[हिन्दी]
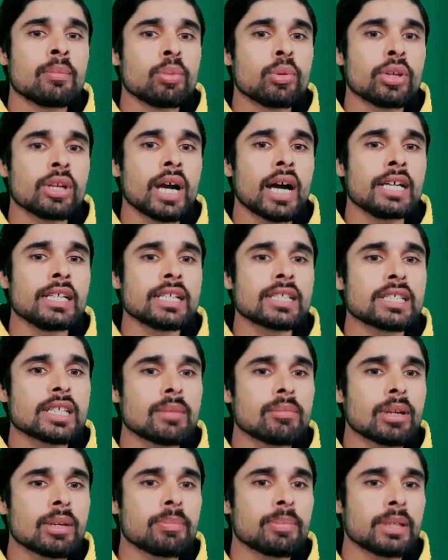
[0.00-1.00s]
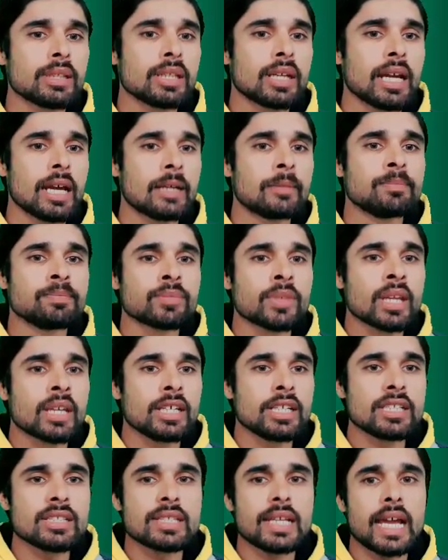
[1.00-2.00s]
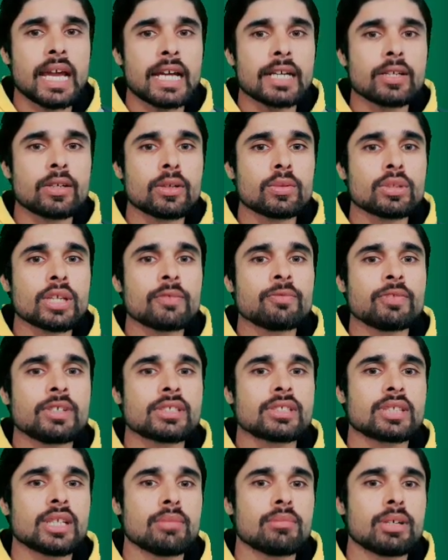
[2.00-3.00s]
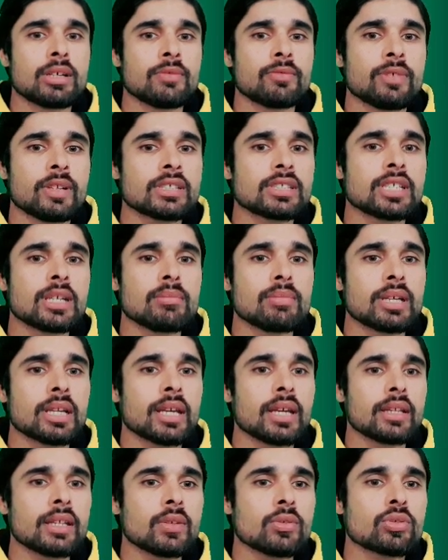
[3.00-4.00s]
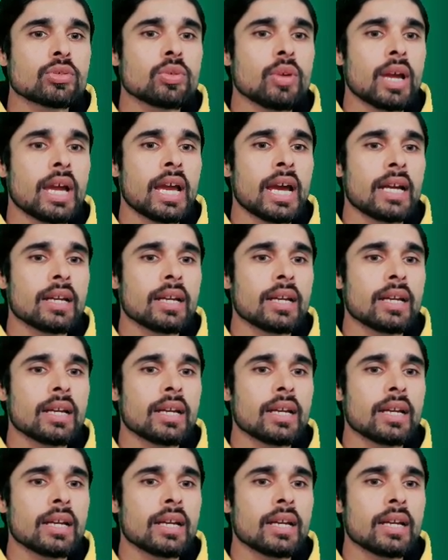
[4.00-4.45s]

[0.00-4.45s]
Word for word: पूरी हाइस्ट नंबर पंद्रह है इस एडेड टू द फर्स्ट नंबर फर्स्ट नंबर के अंदर उसको